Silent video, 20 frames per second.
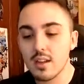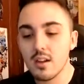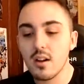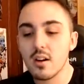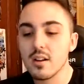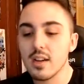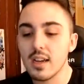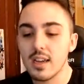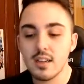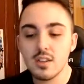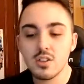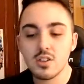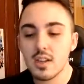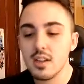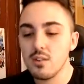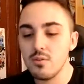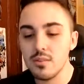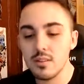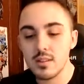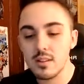Ok, este é
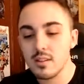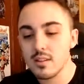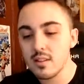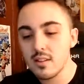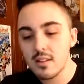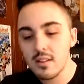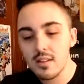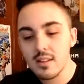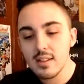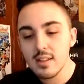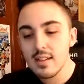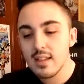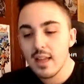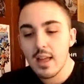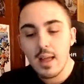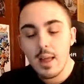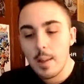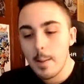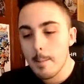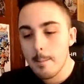inútil,
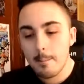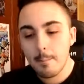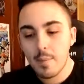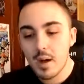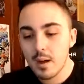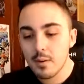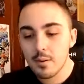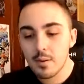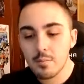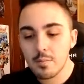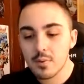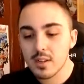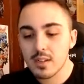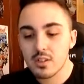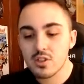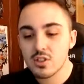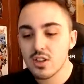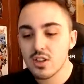Pava, porque este é